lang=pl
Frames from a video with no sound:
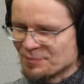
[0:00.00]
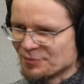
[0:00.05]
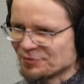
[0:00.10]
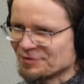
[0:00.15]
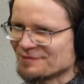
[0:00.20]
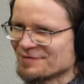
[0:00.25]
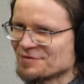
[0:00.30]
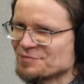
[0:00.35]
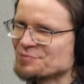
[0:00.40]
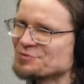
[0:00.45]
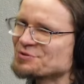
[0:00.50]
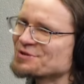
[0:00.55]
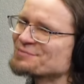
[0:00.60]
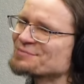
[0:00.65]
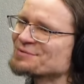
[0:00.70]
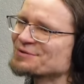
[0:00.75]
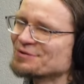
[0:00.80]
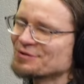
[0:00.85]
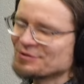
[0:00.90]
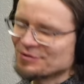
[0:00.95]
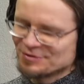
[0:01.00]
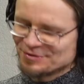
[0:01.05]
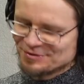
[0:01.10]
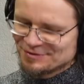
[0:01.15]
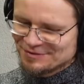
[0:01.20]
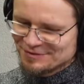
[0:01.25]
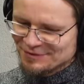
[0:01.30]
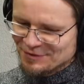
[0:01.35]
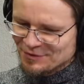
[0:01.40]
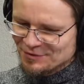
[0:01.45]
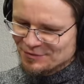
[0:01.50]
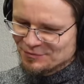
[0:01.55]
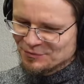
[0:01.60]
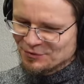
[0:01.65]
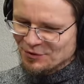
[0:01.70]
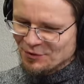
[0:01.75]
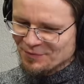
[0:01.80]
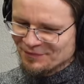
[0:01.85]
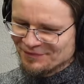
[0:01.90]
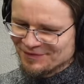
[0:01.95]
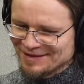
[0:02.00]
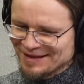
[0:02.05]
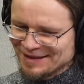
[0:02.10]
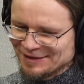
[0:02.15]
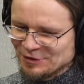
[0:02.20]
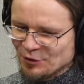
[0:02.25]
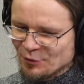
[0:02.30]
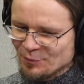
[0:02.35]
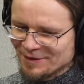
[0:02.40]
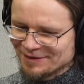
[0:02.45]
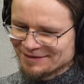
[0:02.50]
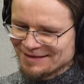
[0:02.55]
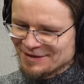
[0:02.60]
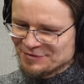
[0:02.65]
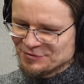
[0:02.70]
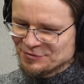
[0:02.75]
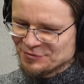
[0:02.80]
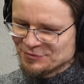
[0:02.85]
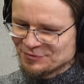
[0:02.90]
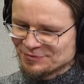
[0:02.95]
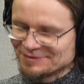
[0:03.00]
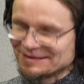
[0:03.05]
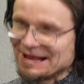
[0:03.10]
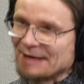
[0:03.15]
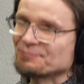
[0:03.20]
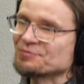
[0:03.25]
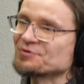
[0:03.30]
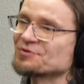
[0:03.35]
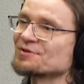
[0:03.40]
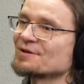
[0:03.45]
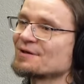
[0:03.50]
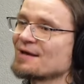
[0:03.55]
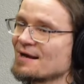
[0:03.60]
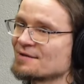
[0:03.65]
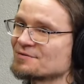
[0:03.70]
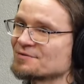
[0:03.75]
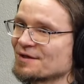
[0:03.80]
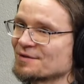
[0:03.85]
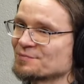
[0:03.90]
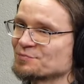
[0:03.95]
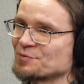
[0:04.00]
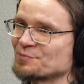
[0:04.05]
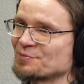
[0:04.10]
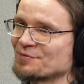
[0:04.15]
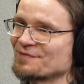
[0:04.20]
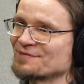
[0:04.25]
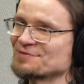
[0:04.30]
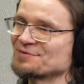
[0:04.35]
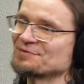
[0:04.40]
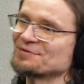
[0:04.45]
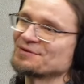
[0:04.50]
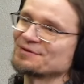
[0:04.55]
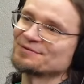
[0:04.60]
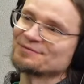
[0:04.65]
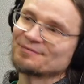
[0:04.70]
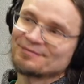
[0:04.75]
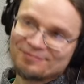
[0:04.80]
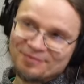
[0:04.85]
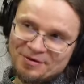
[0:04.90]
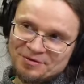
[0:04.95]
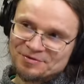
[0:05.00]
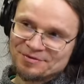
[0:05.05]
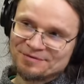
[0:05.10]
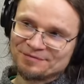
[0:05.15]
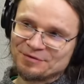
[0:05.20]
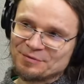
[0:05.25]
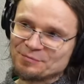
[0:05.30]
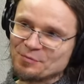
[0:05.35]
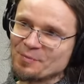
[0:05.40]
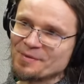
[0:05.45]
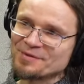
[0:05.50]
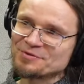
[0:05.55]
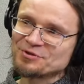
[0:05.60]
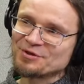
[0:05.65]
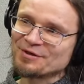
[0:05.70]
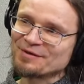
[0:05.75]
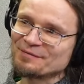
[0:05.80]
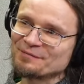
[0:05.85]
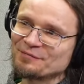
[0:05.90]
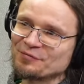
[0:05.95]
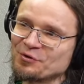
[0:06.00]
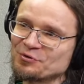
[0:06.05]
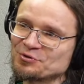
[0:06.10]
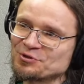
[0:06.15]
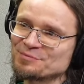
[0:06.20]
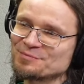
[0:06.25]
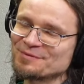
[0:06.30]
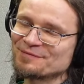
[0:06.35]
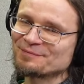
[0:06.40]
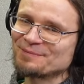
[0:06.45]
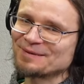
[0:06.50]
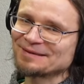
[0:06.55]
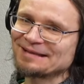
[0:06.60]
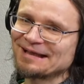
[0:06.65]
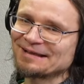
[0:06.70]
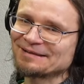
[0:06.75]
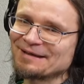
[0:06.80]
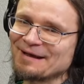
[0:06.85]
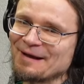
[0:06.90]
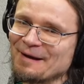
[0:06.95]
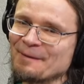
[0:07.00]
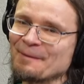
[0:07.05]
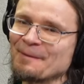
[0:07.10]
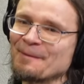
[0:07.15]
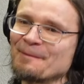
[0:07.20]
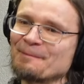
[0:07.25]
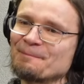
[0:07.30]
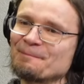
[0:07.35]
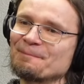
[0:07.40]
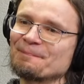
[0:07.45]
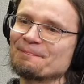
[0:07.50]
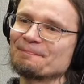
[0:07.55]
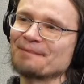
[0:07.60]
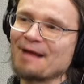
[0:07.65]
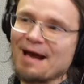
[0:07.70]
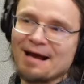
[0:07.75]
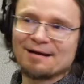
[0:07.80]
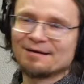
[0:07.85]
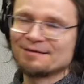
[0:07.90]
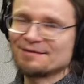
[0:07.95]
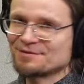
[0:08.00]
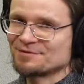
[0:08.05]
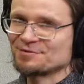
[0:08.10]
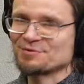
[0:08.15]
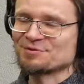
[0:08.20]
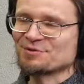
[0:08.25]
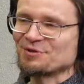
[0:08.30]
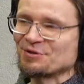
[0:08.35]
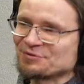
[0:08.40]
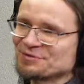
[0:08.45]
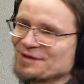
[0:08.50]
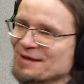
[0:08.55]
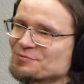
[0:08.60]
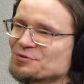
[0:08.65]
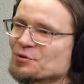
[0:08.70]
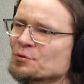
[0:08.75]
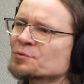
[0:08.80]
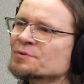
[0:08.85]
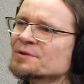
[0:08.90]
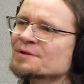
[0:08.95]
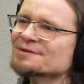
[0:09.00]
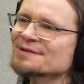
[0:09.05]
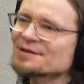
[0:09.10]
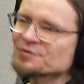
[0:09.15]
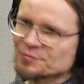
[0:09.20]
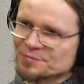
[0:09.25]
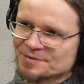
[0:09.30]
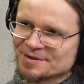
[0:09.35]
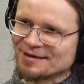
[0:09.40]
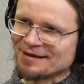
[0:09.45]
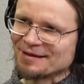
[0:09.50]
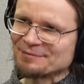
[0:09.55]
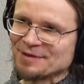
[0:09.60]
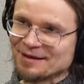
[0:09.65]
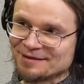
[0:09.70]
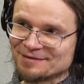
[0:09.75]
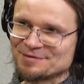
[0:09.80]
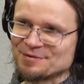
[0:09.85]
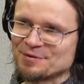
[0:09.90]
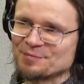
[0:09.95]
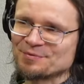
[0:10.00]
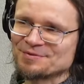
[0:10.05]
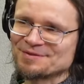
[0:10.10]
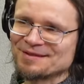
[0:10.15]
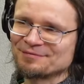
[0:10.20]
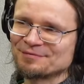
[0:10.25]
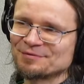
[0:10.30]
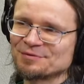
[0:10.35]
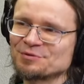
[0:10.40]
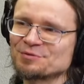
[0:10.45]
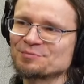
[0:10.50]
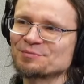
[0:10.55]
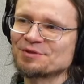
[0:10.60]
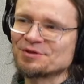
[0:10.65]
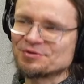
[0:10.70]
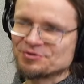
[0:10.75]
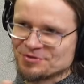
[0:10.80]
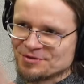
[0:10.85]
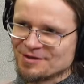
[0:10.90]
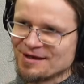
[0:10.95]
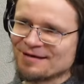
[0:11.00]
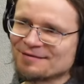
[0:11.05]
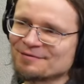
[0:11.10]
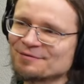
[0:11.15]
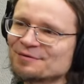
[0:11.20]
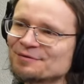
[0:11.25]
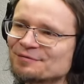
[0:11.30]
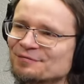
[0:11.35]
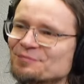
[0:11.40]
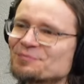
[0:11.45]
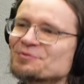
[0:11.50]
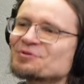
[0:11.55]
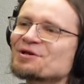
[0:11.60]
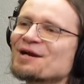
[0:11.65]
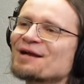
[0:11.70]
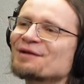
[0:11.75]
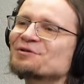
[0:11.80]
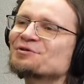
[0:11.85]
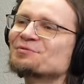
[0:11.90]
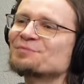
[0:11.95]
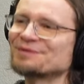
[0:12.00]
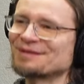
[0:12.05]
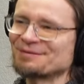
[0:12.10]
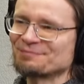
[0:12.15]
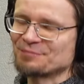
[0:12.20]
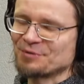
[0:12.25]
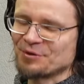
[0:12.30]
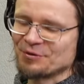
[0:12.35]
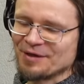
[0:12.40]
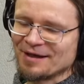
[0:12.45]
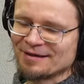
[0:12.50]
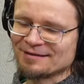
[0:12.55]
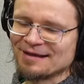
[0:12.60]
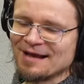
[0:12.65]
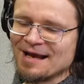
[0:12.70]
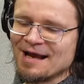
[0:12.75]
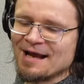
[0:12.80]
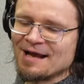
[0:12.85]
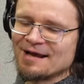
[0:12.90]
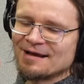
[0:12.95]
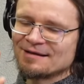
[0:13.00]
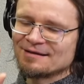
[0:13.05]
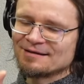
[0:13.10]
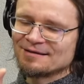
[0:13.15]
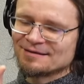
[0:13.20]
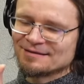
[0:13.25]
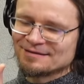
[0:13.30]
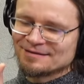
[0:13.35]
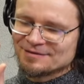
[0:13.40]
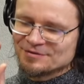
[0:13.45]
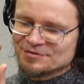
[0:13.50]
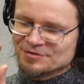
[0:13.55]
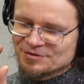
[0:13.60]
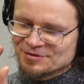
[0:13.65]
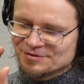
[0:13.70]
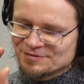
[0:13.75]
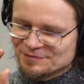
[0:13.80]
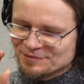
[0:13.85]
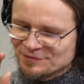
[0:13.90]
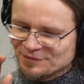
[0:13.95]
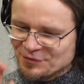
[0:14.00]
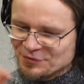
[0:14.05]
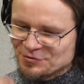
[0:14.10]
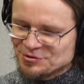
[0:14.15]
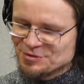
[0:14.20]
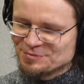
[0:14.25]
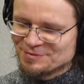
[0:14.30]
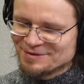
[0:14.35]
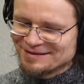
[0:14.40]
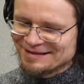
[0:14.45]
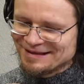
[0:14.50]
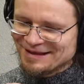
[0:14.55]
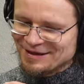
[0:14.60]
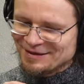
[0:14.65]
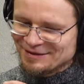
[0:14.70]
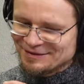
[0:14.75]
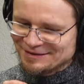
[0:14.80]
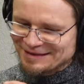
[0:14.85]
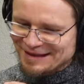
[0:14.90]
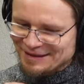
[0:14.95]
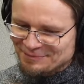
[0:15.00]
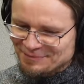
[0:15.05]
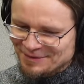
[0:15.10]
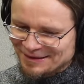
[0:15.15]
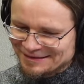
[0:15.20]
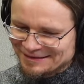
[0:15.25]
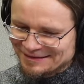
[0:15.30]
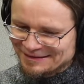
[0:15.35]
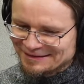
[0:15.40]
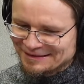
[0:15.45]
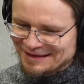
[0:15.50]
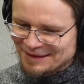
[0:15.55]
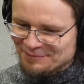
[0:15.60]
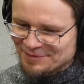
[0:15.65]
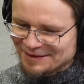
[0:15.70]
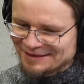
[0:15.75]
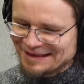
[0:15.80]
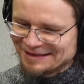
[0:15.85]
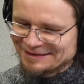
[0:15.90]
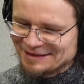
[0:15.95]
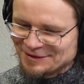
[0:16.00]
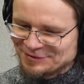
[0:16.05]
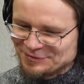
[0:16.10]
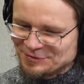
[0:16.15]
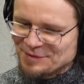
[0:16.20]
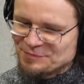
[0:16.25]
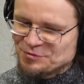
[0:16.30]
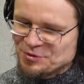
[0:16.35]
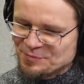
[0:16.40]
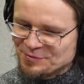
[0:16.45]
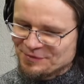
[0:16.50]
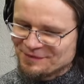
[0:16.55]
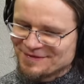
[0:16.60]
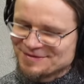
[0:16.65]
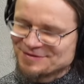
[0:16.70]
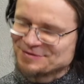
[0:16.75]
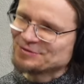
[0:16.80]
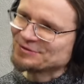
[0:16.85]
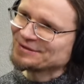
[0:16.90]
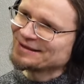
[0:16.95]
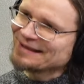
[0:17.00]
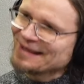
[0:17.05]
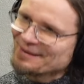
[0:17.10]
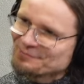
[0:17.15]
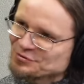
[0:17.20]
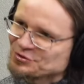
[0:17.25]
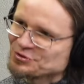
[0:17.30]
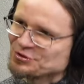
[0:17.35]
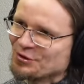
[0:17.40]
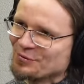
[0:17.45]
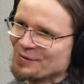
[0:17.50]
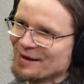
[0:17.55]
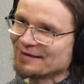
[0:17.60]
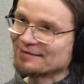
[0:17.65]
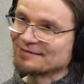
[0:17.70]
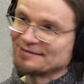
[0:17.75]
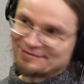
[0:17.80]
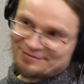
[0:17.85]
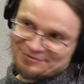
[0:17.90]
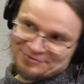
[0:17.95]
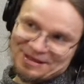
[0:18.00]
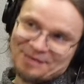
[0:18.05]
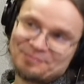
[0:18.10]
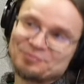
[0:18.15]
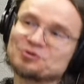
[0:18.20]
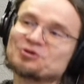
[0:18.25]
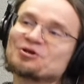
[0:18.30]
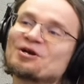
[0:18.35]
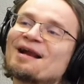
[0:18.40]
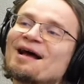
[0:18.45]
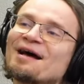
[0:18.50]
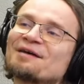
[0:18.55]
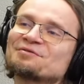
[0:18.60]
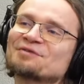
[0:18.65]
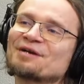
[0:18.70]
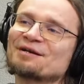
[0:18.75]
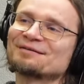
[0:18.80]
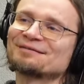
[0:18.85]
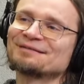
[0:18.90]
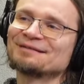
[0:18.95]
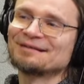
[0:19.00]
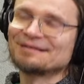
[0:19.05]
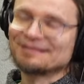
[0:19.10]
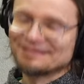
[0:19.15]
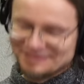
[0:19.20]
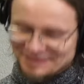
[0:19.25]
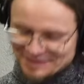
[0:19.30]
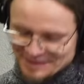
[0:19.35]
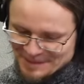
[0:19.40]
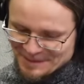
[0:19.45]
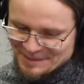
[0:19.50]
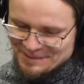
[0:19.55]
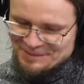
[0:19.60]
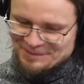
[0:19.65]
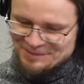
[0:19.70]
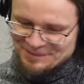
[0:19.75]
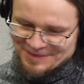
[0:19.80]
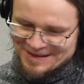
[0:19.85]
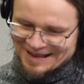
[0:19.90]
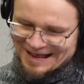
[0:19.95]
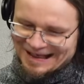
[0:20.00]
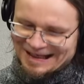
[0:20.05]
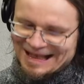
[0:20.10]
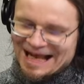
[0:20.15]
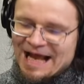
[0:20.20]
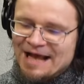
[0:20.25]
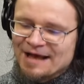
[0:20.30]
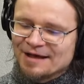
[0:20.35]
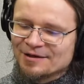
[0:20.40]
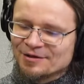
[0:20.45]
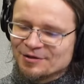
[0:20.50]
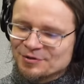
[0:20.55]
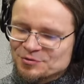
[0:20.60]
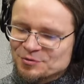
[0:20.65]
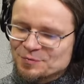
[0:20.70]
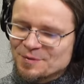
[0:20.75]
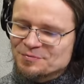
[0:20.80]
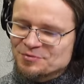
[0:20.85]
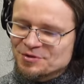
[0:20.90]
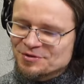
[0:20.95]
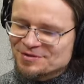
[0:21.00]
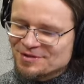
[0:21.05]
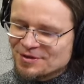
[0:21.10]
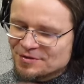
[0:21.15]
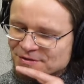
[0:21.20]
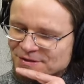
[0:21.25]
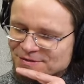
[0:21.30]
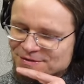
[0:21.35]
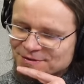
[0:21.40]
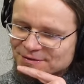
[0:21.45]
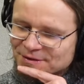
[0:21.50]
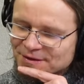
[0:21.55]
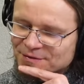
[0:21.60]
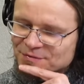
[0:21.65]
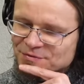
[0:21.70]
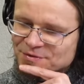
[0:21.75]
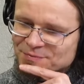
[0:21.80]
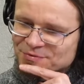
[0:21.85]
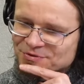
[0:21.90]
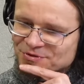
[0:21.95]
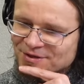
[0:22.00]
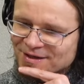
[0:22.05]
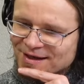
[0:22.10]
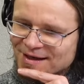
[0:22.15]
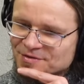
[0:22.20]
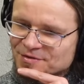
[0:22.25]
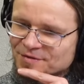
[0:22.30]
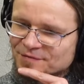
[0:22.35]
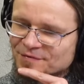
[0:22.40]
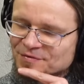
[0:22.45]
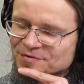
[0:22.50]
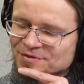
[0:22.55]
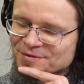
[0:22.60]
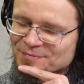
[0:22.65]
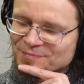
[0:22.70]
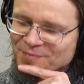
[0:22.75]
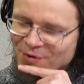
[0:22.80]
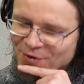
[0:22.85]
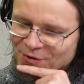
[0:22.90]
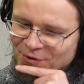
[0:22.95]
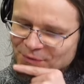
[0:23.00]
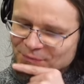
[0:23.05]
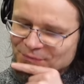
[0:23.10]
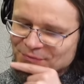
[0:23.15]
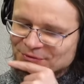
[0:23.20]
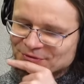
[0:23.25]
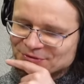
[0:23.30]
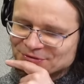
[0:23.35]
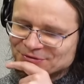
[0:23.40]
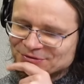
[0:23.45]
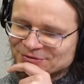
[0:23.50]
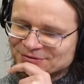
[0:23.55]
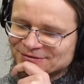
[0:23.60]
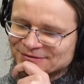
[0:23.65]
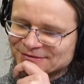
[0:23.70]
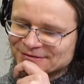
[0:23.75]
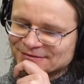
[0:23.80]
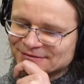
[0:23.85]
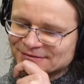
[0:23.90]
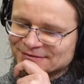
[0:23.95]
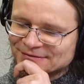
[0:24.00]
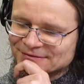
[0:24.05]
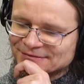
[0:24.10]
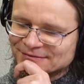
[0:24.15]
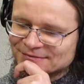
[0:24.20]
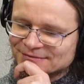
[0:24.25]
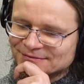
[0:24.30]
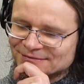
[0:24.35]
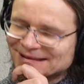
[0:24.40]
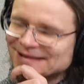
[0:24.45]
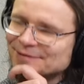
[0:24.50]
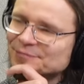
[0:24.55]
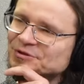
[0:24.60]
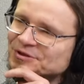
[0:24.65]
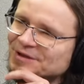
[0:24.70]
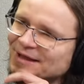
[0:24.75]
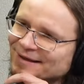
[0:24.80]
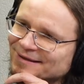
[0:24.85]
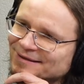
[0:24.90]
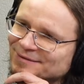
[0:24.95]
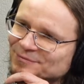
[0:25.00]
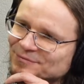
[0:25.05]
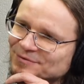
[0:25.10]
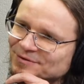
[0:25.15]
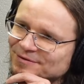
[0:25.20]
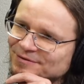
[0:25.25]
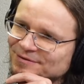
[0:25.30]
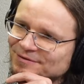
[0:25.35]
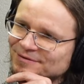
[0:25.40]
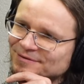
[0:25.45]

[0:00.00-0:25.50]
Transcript: ponieważ będziemy opowiadali o badaniu na pszczelarzach przeprowadzonych. No właśnie, tak. w tym momencie wchodzimy w badania Mm, ale jest to zgodnie absolutnie z naszym celem, jaki sobie postawiliśmy jeszcze, jak e, wymyślaliśmy ten projekt. E, wchodzimy e, na, ba na badania, które przeprowadzono nie na pszczołach, tylko na pszczelarzach. Na pszczelarzach. Tak. Rozumiem, że zdążasz do tego, że pszczelarze właśnie mogą być yy, kimś takim, yy,